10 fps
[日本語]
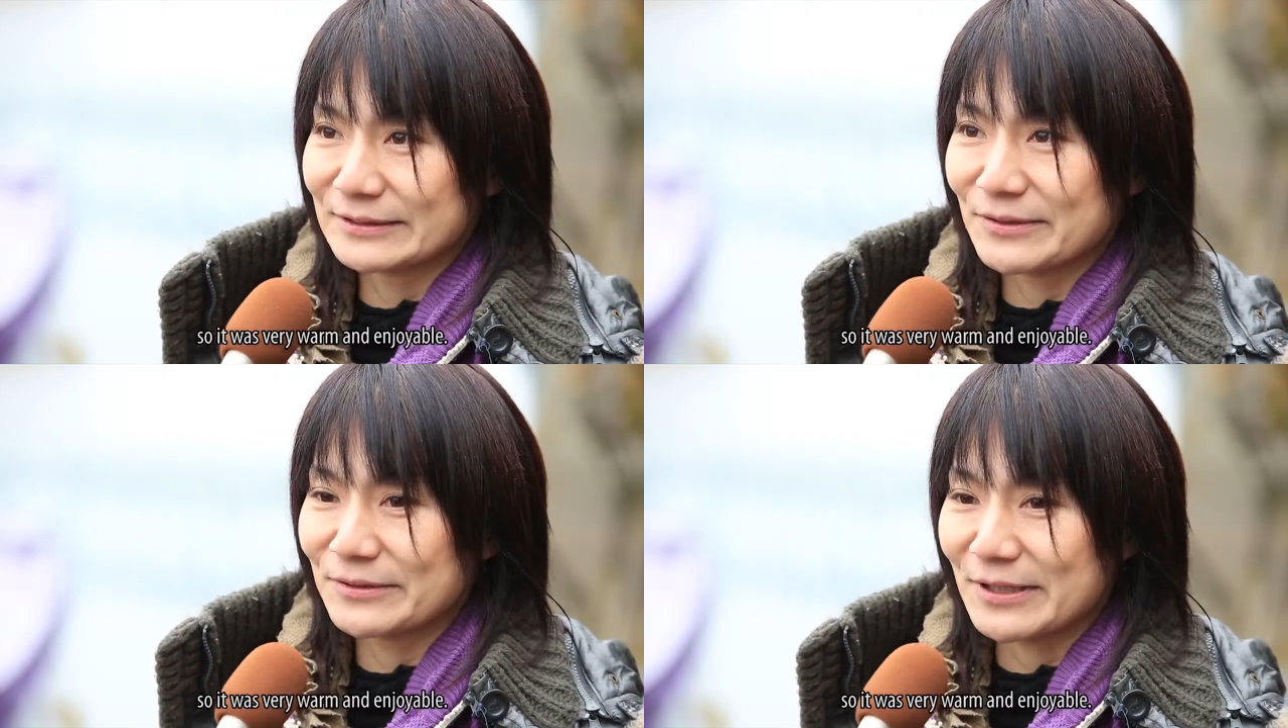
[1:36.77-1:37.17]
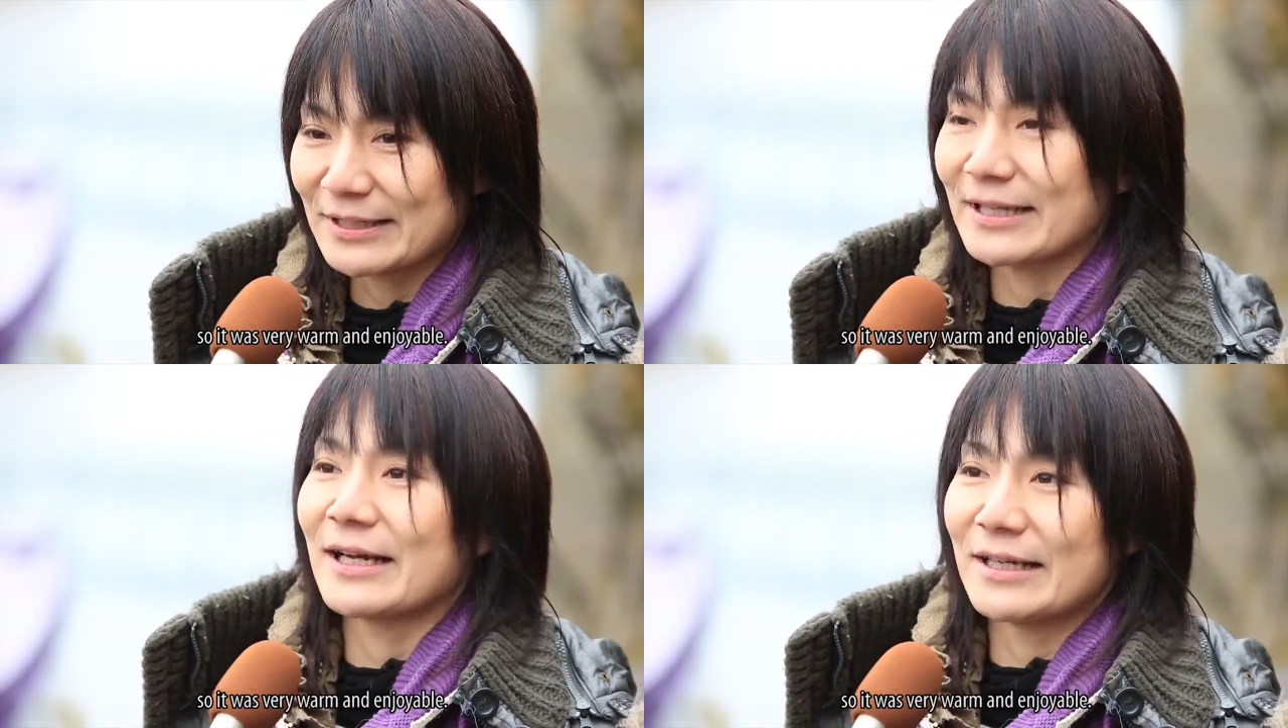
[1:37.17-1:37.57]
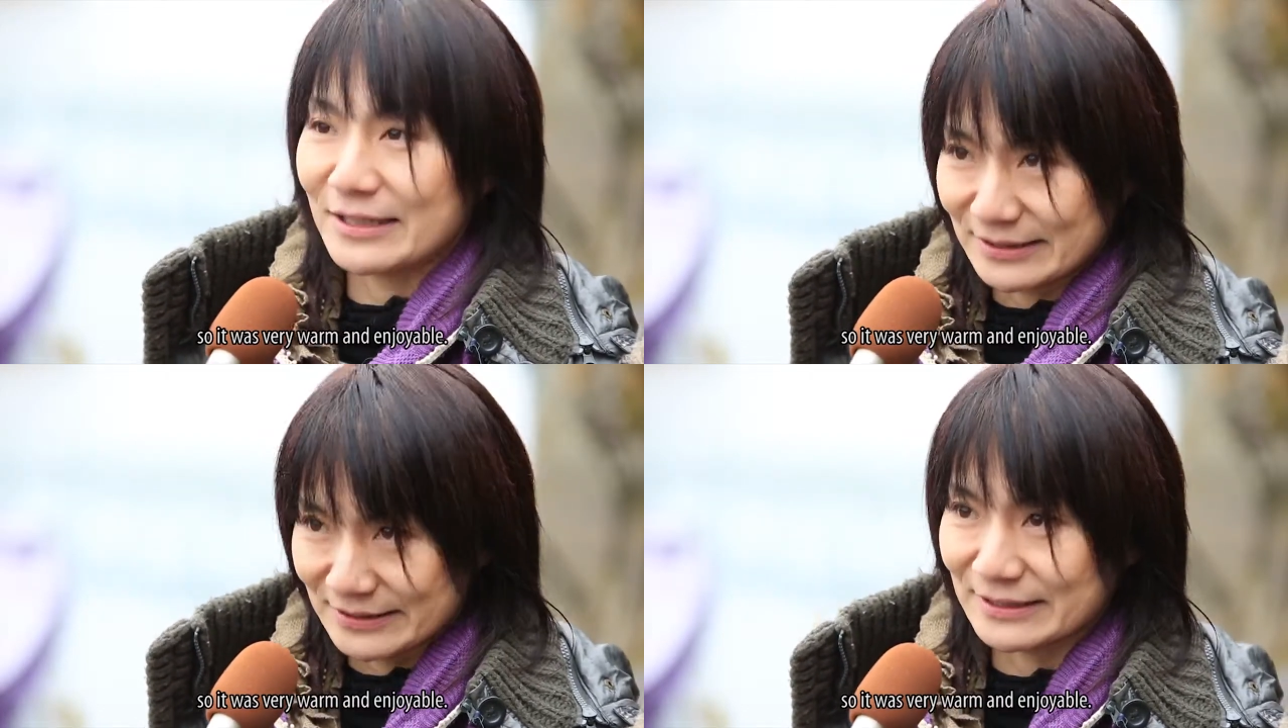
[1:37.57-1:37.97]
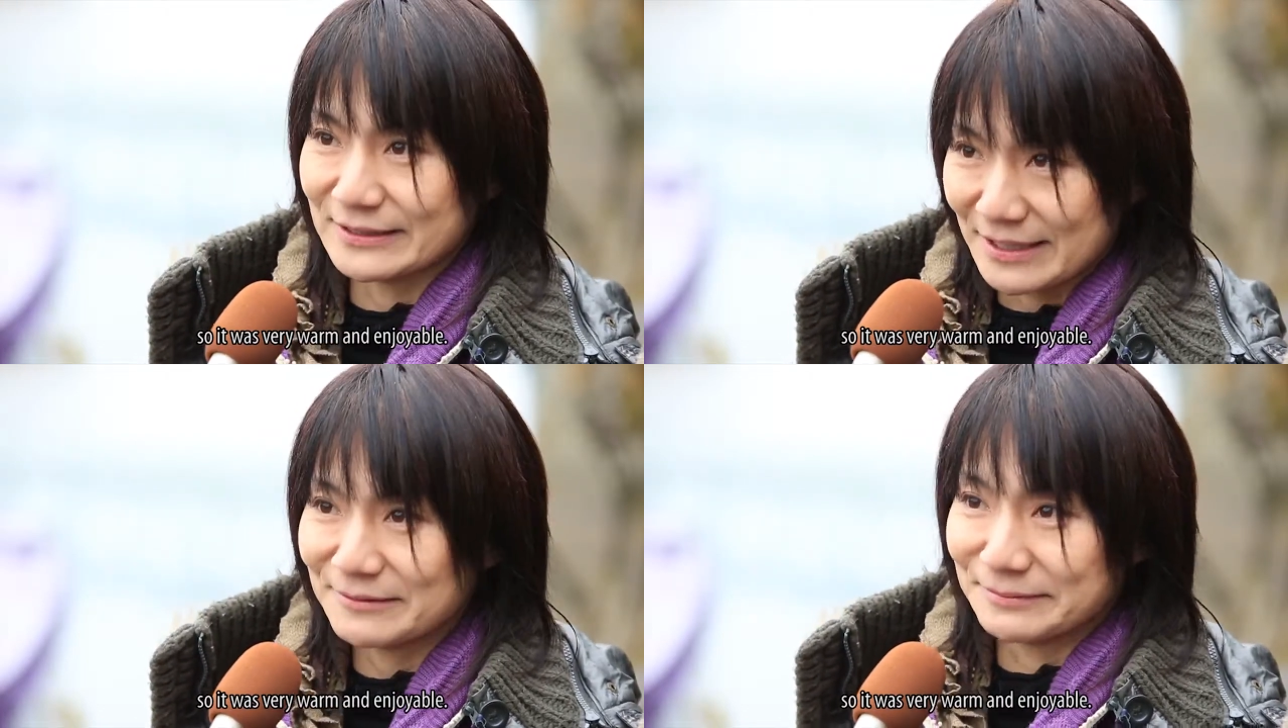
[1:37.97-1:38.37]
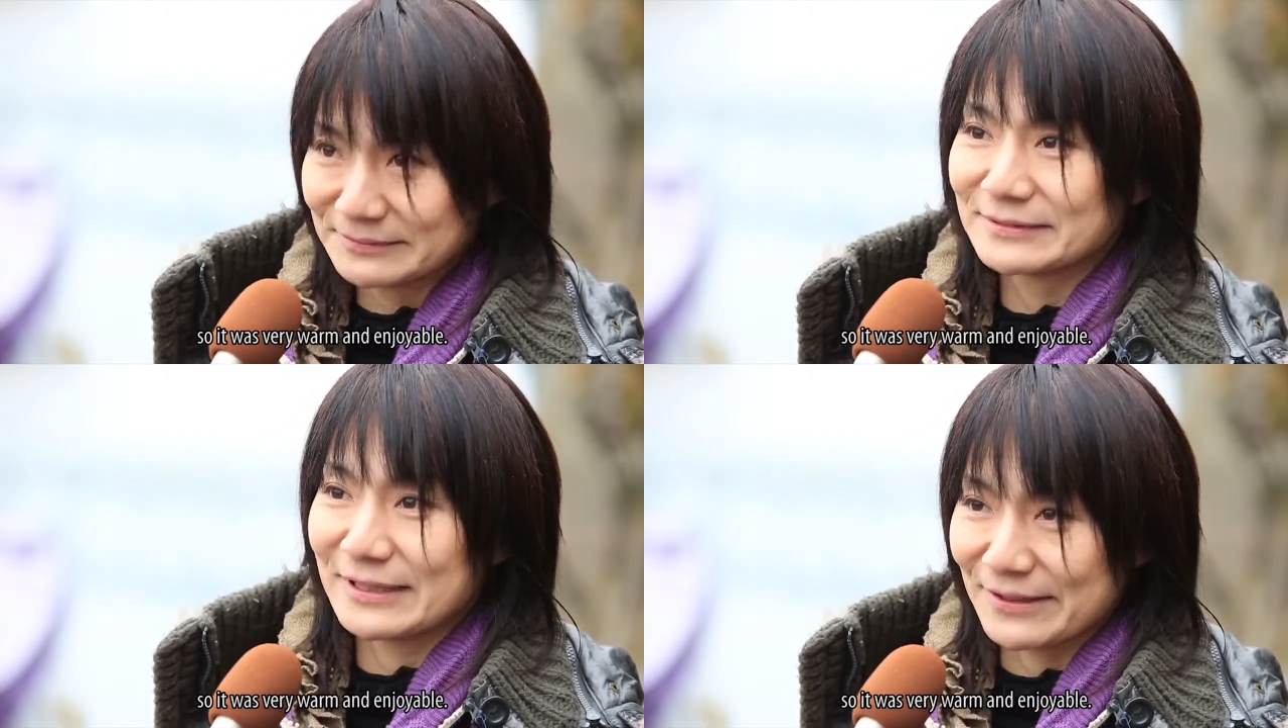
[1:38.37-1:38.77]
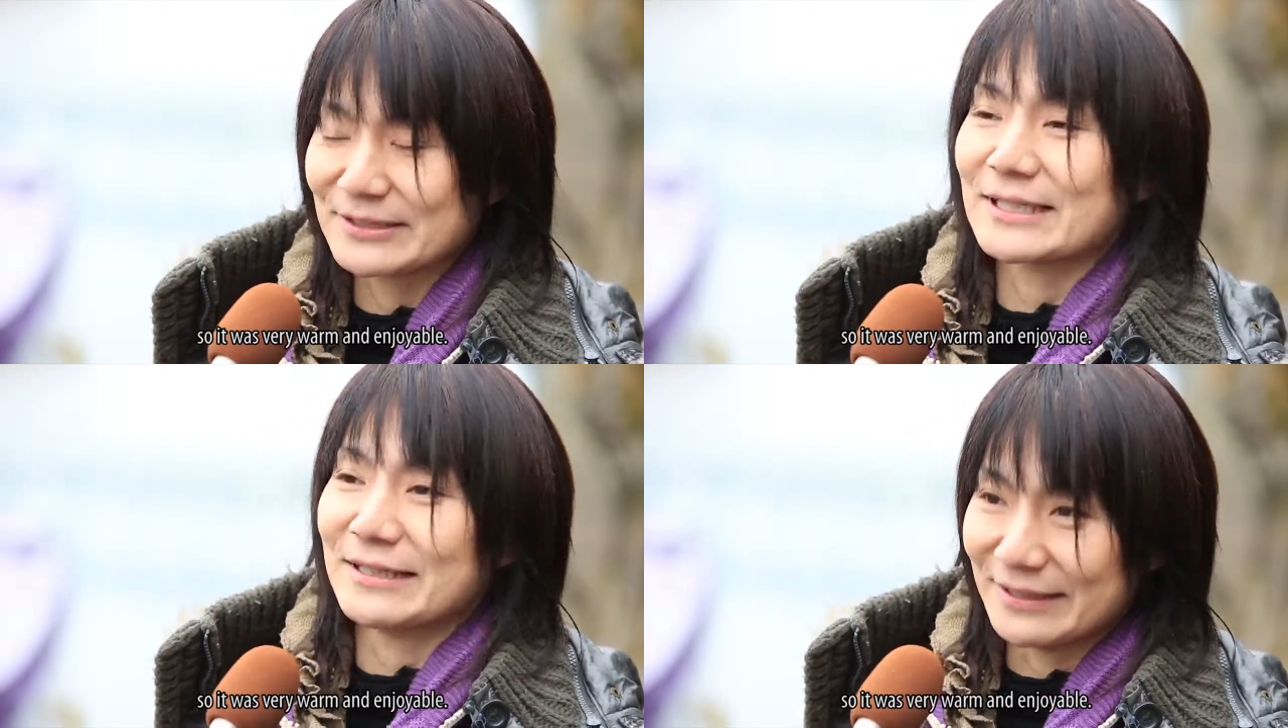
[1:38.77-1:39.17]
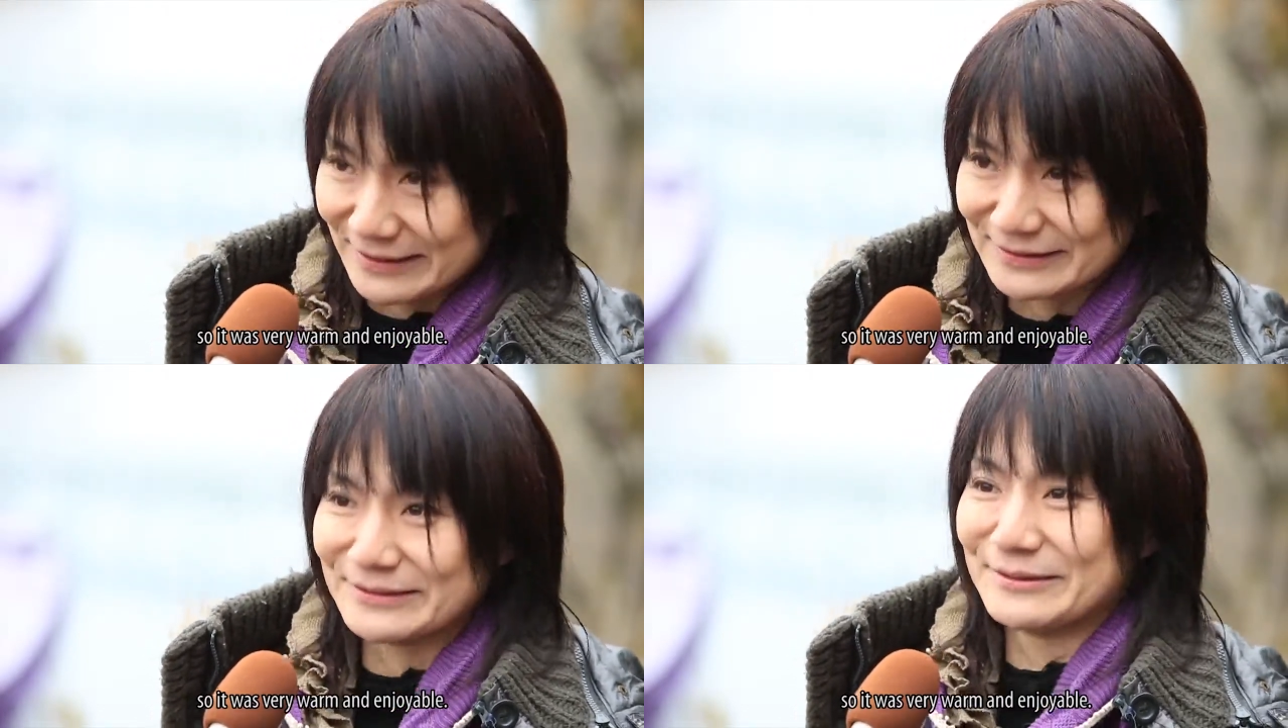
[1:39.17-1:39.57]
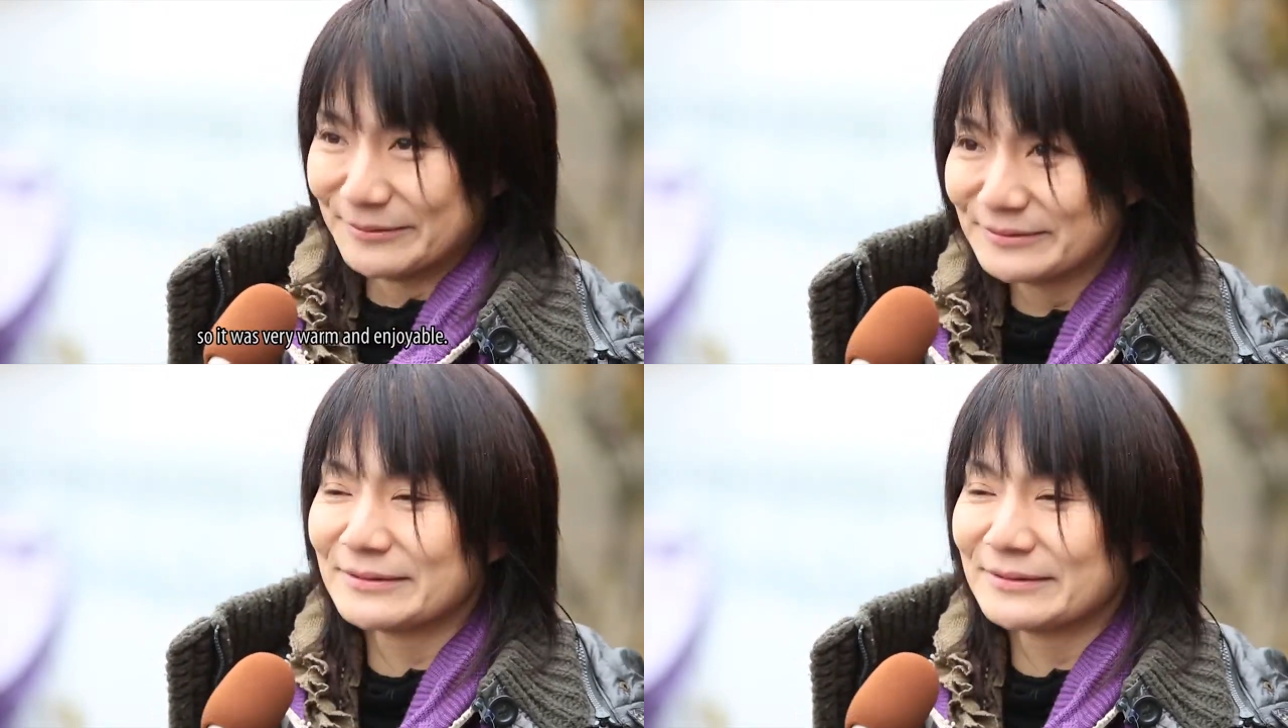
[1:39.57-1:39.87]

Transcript: すごくあったかい感じがして楽しかったです。